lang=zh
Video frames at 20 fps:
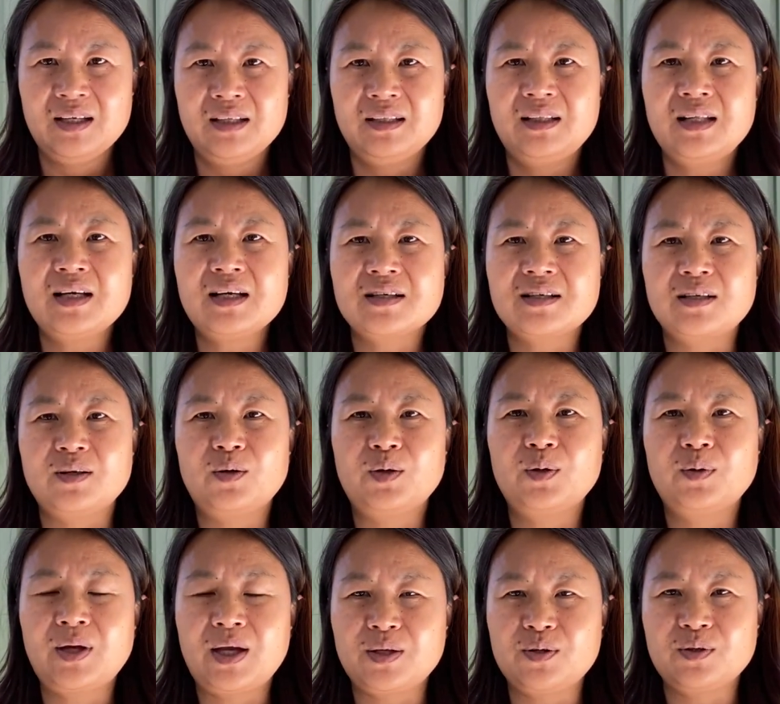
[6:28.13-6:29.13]
那个时候
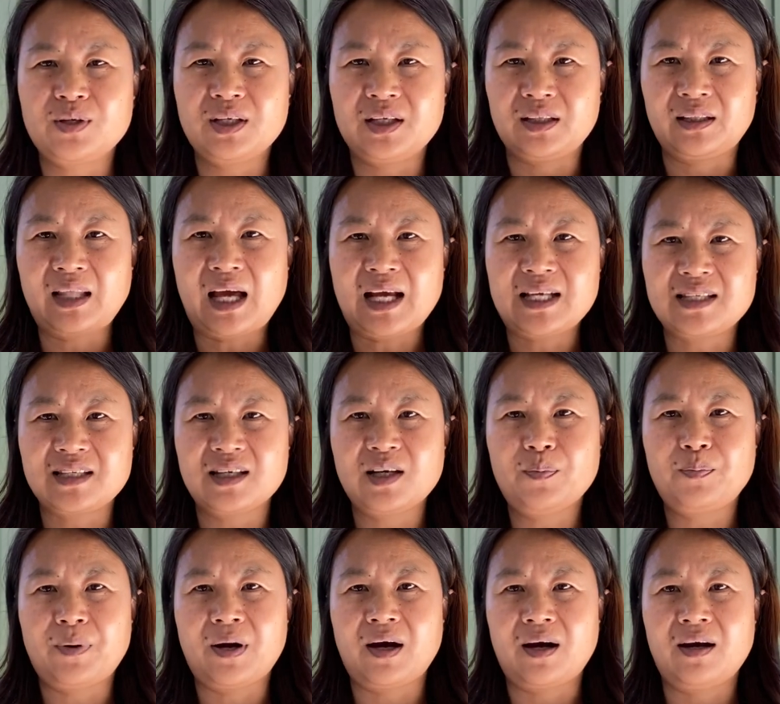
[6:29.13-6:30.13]
的话，你就可以搭几个
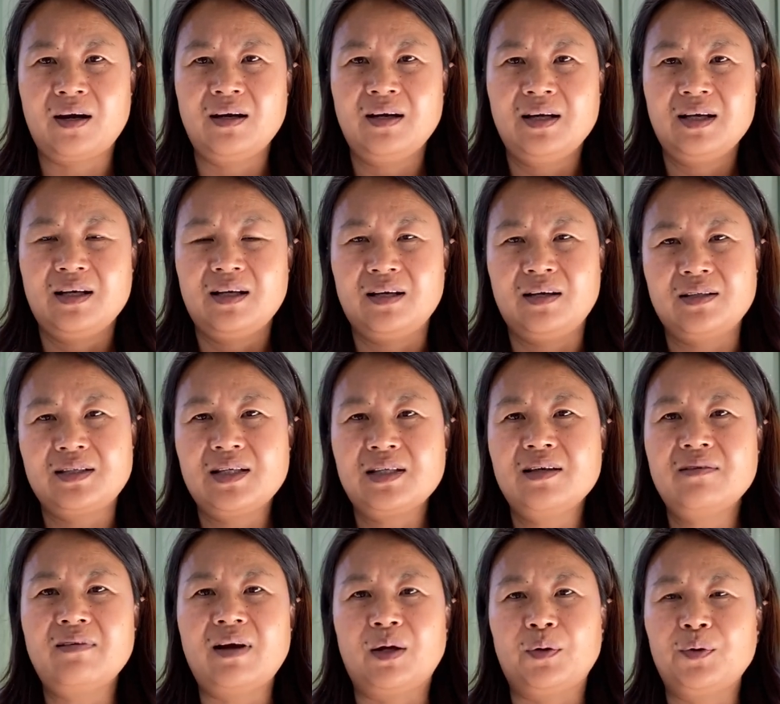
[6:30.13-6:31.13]
板儿。呃，现
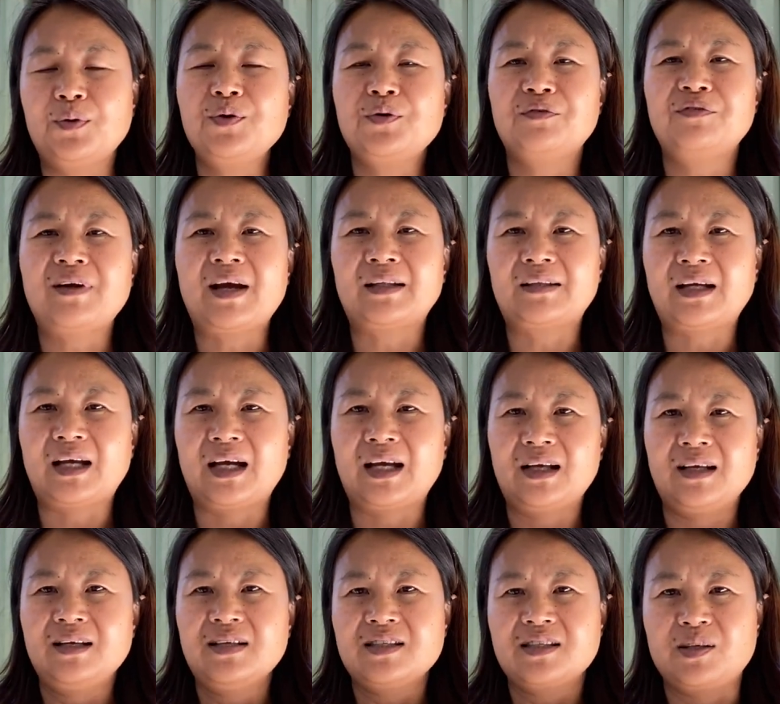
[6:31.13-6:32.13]
在网络又发达，
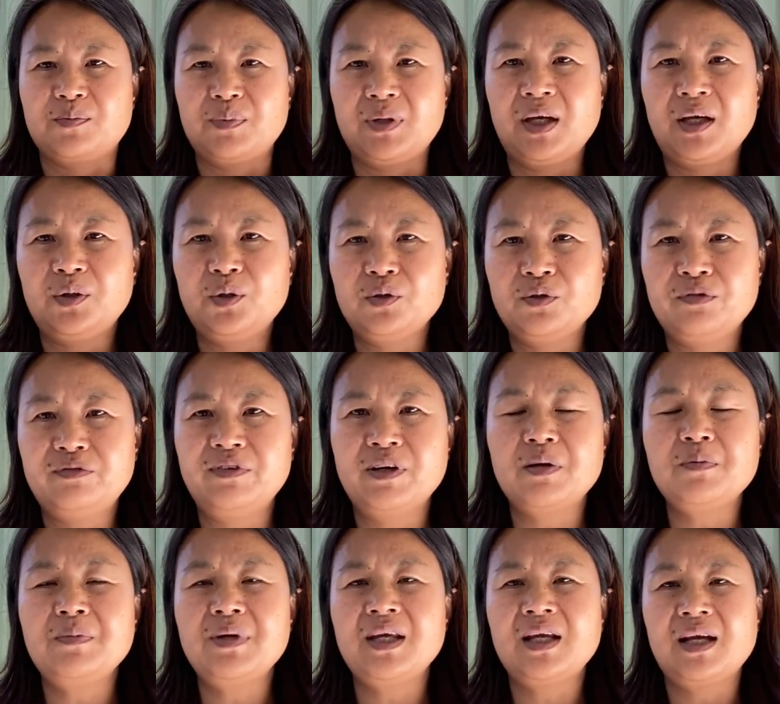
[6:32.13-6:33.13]
怎么样弄蜂
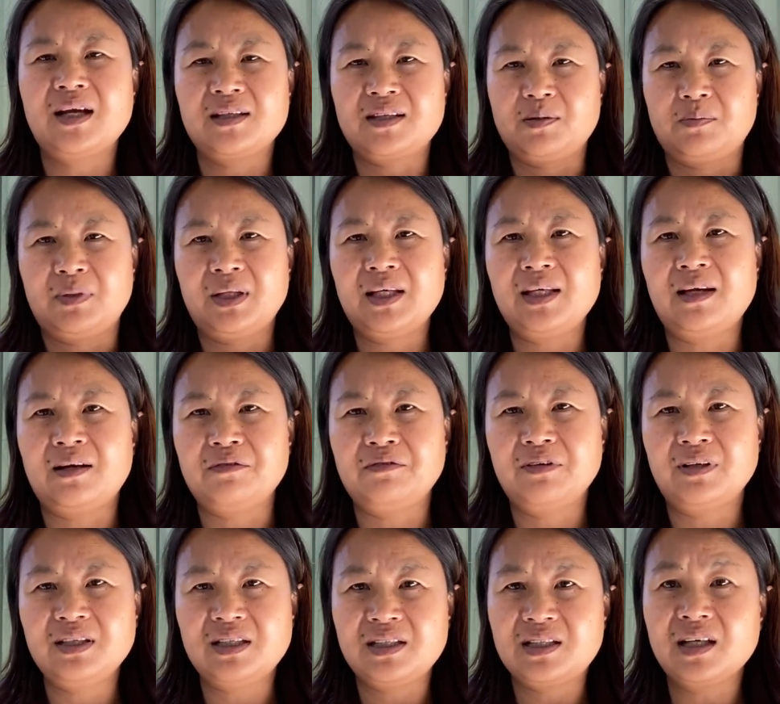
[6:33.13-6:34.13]
蜜啊？怎么那养
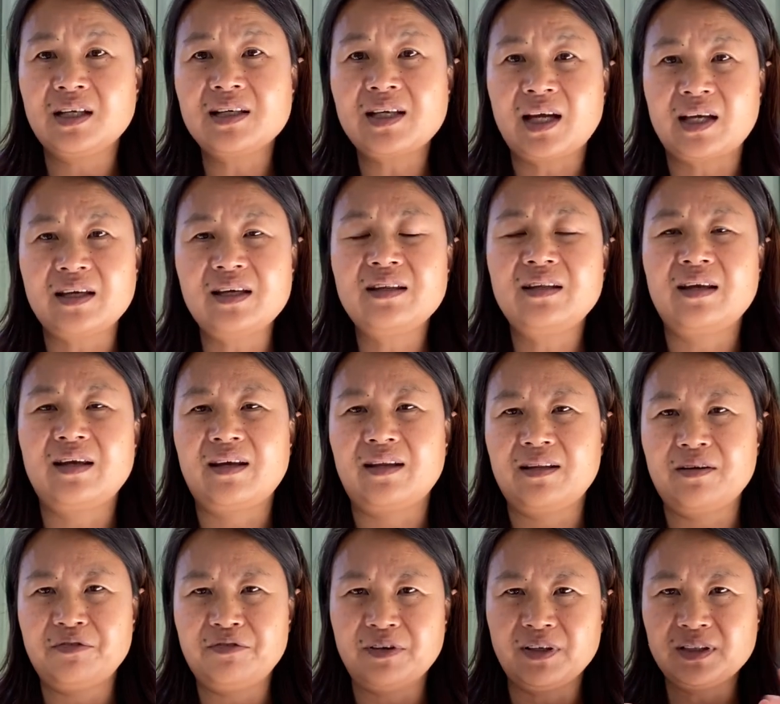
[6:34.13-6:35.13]
蜂？你只要养一点，
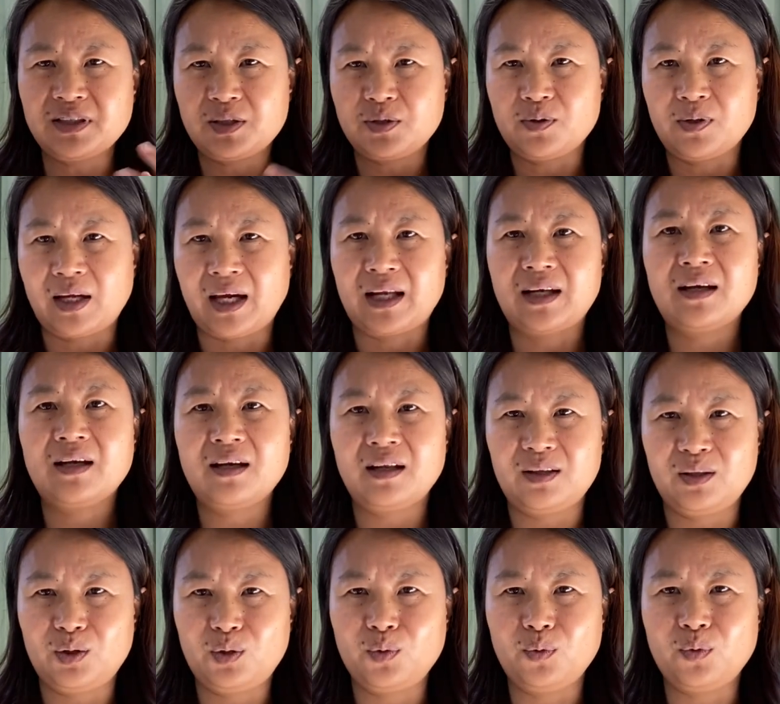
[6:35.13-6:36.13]
那蜂子就来了
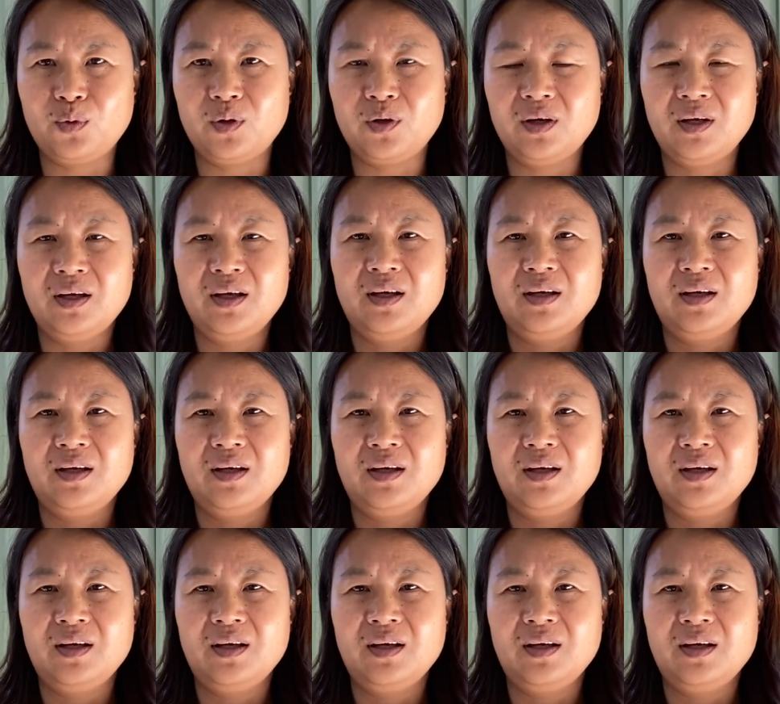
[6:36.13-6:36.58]
很多。